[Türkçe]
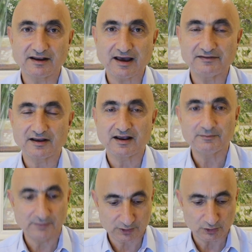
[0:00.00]
gerekenlere
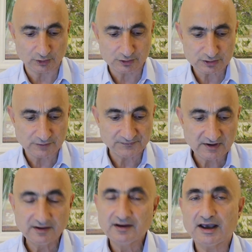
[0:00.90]
bakıyoruz.
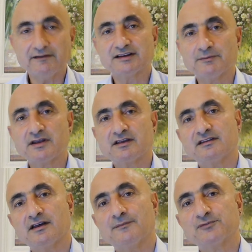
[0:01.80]
Evet
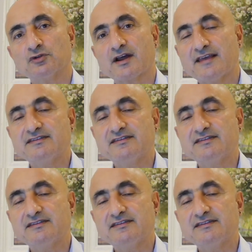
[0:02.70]
Amerika'da dolar